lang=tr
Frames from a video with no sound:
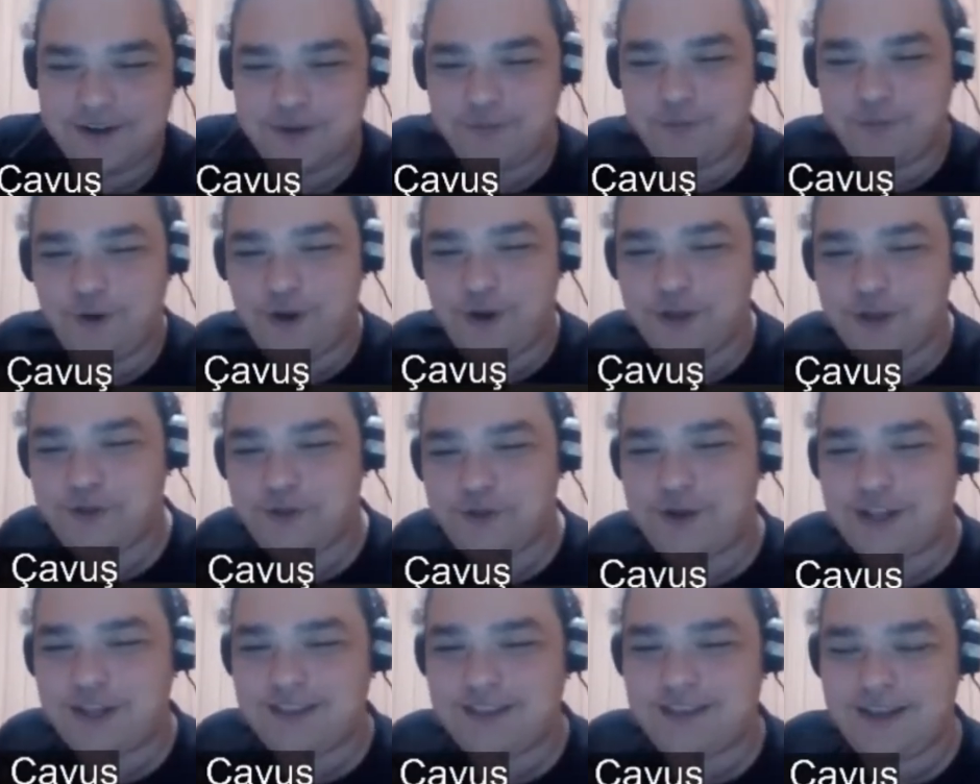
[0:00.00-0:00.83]
Böyle
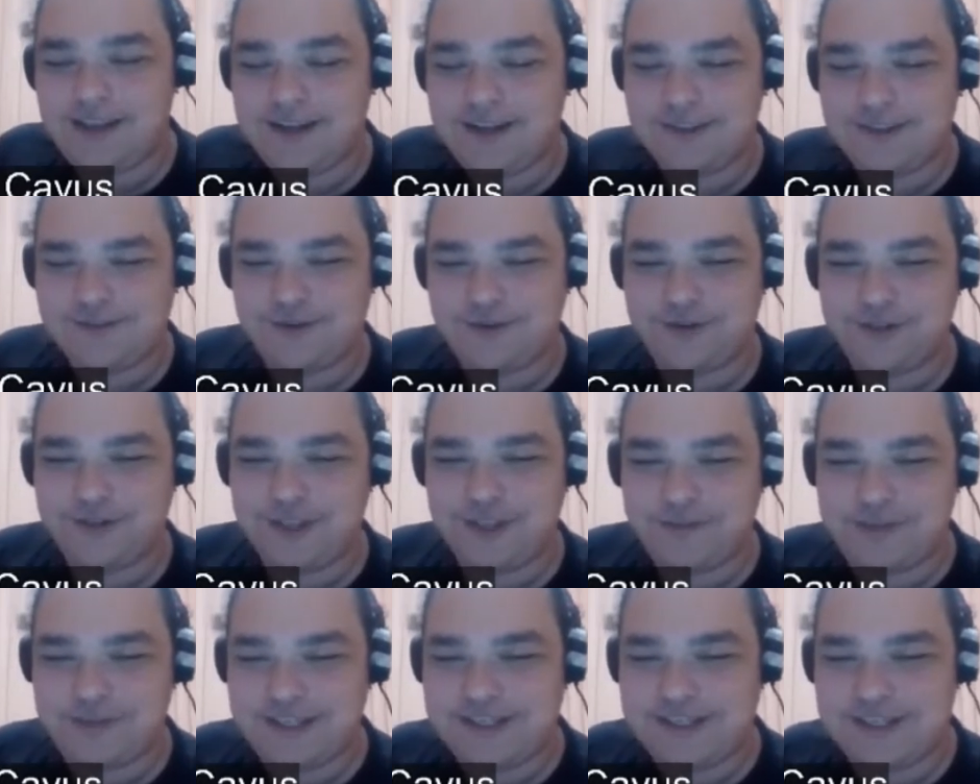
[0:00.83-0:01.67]
tokatların
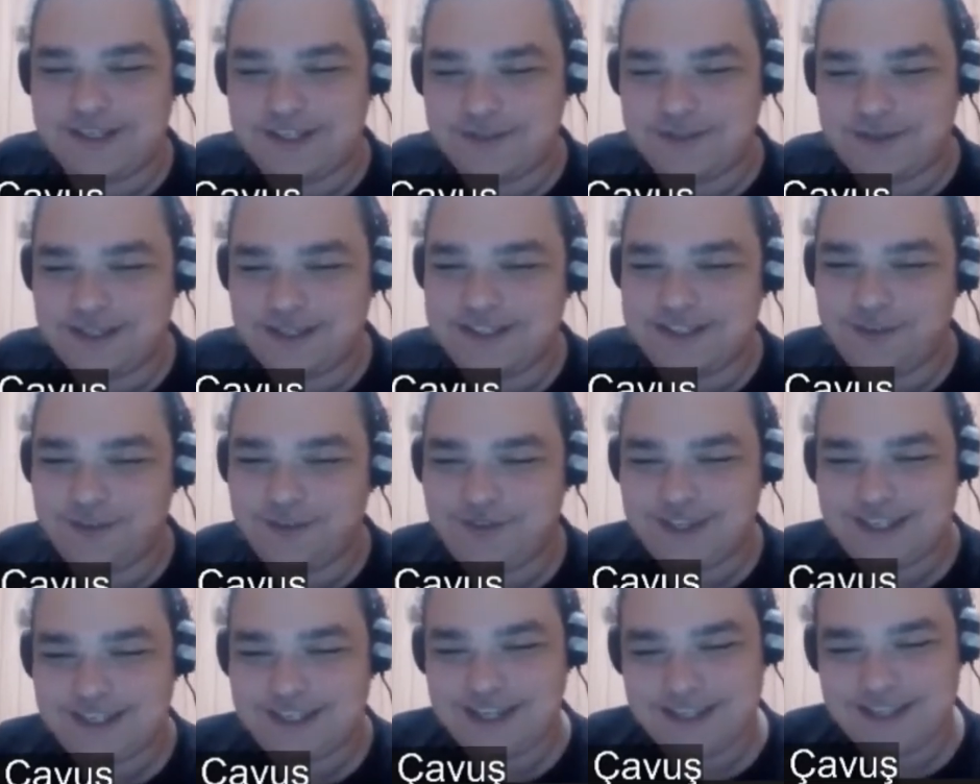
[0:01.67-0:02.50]
sonunda 5. maçı
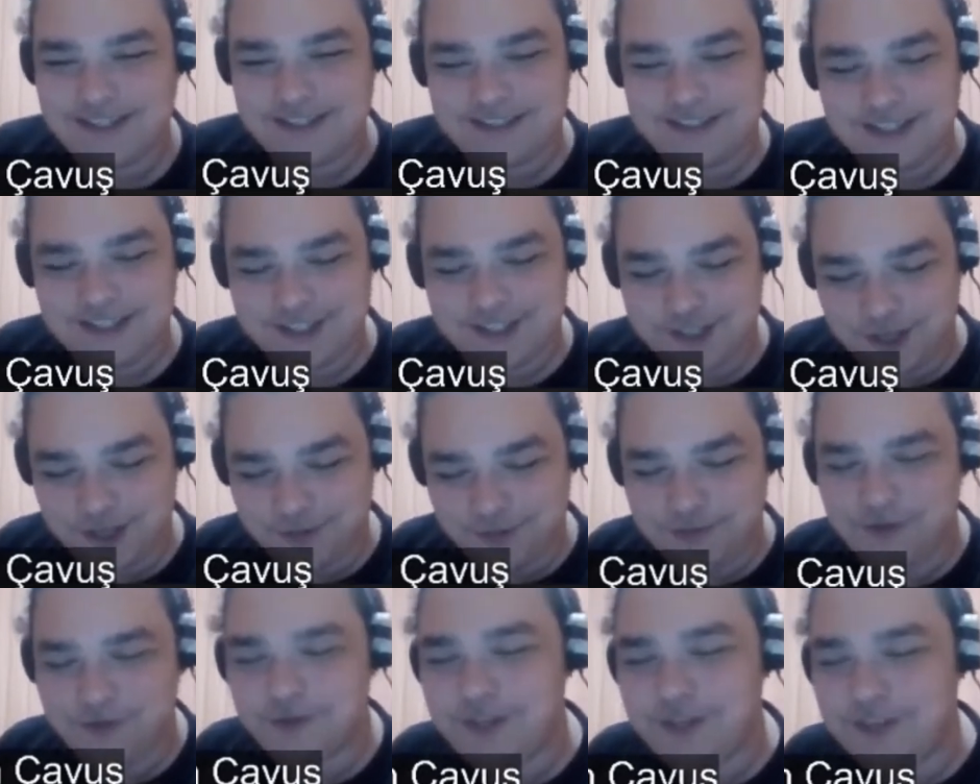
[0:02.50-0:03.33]
Efes kazanırsa
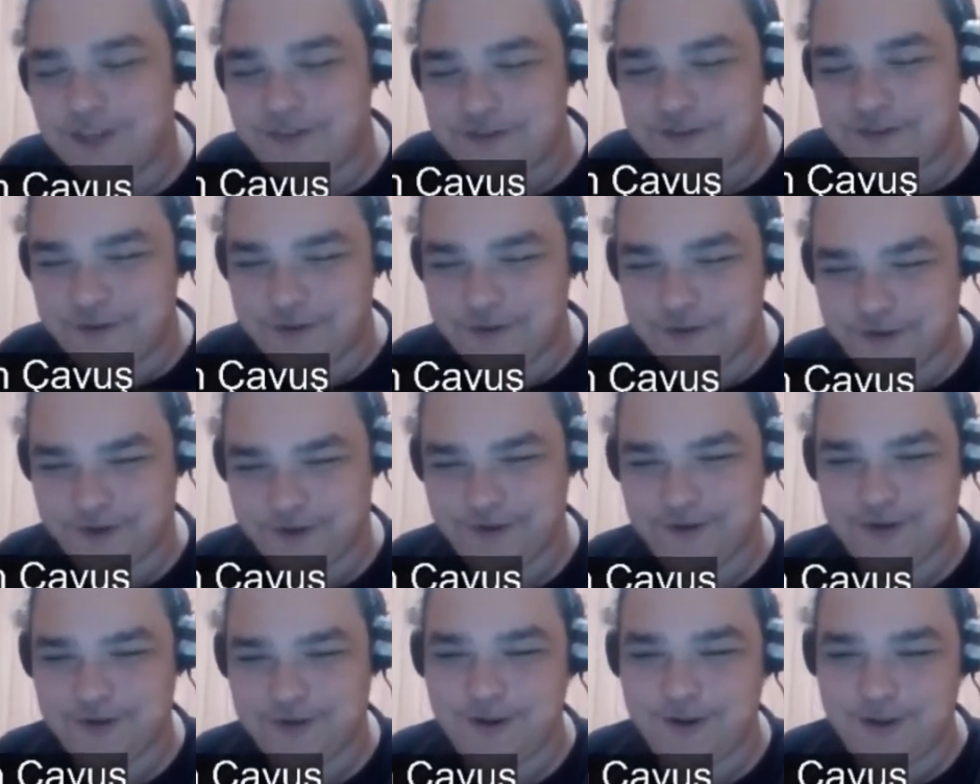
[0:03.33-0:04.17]
şampiyon da Efes olur.
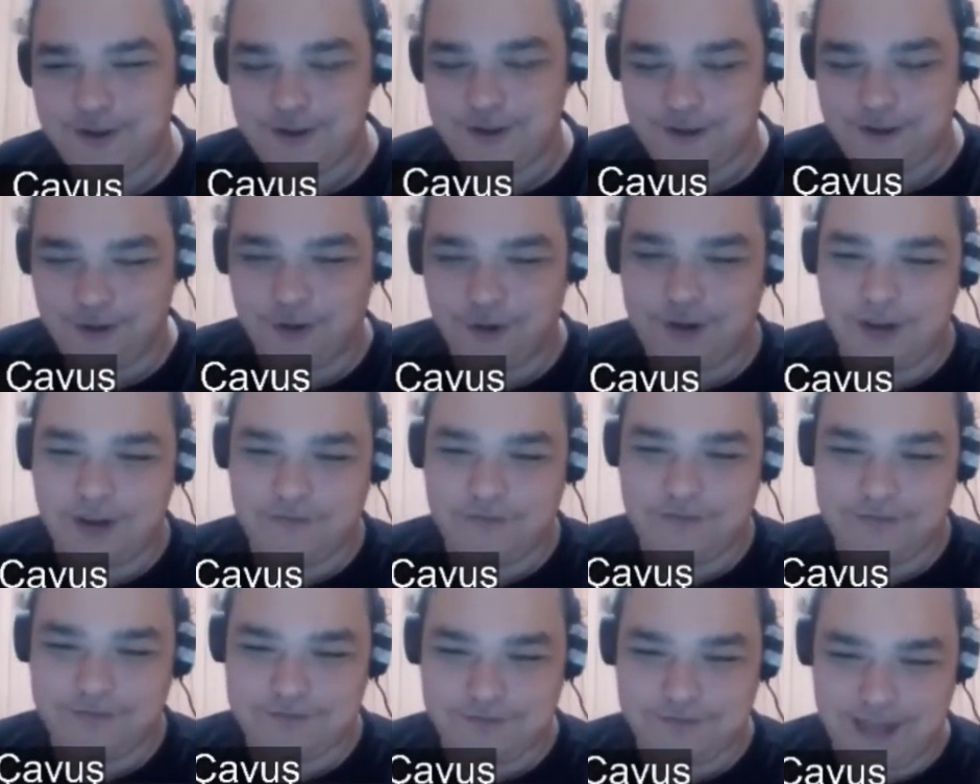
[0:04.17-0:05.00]
O kaf
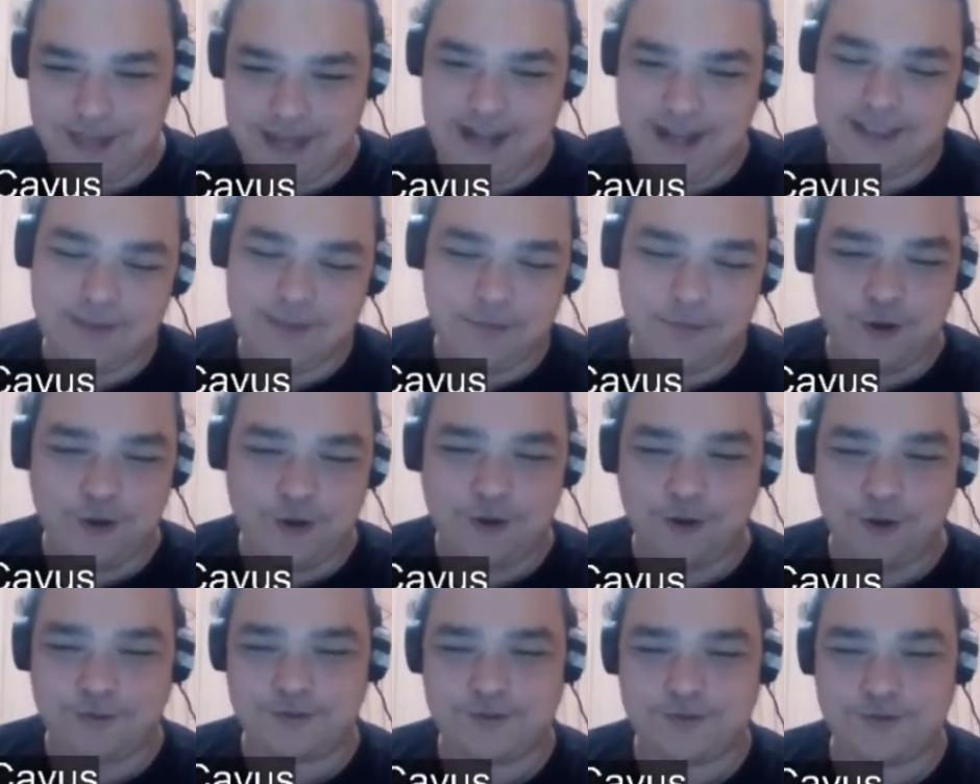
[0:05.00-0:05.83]
genelde böyle
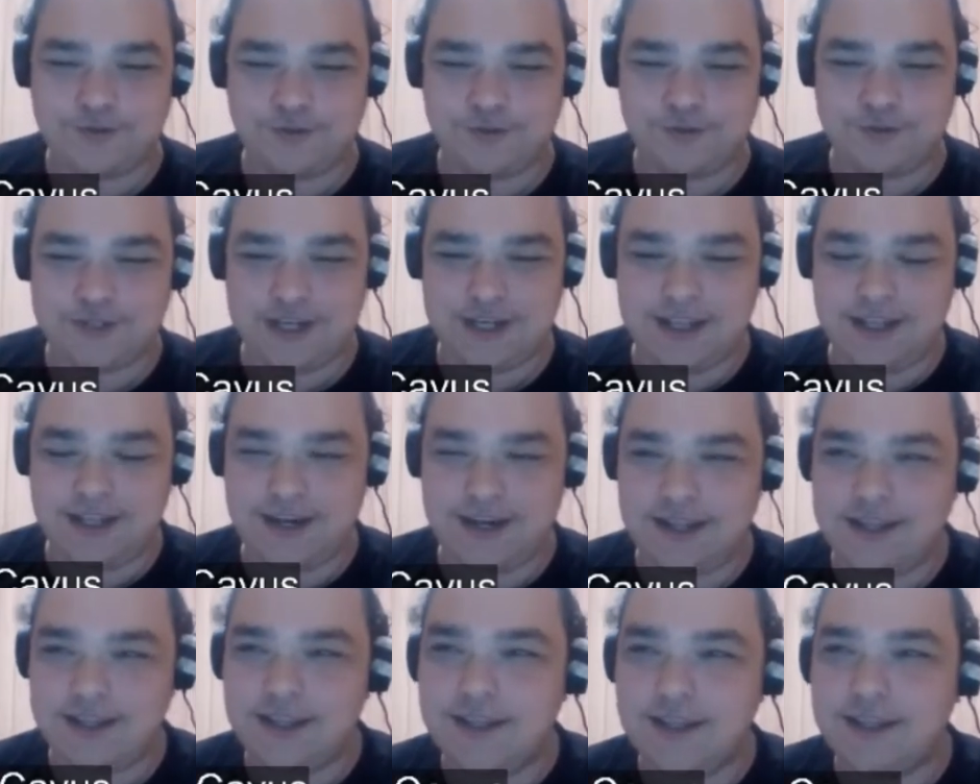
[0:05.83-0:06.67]
olmuştur bu şeyler.
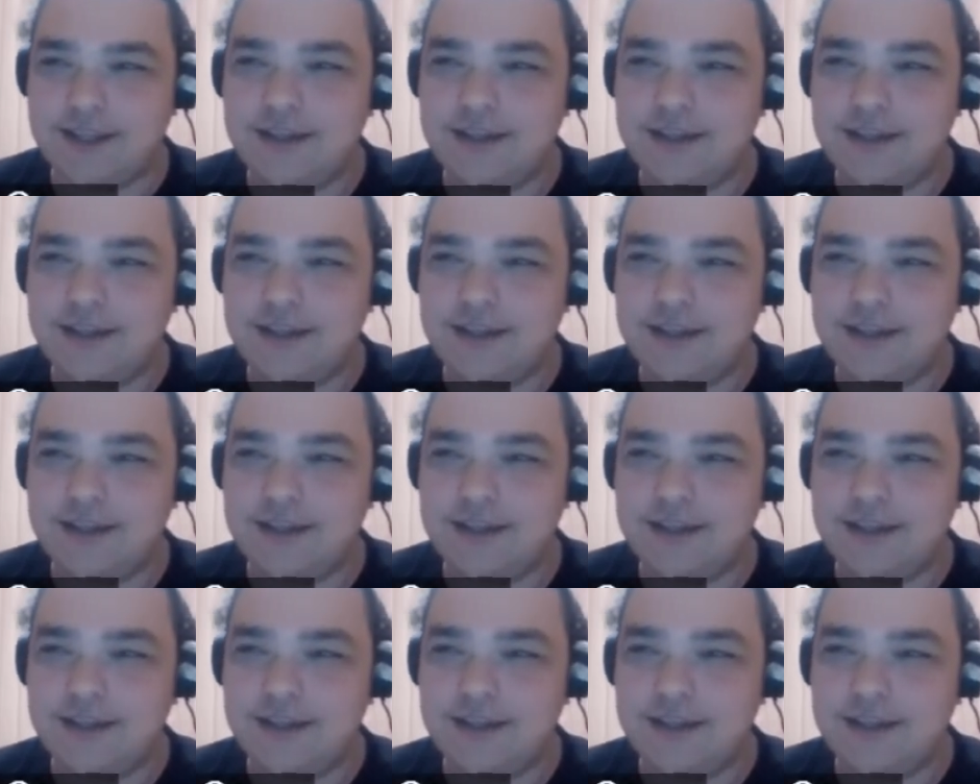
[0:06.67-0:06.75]
Hani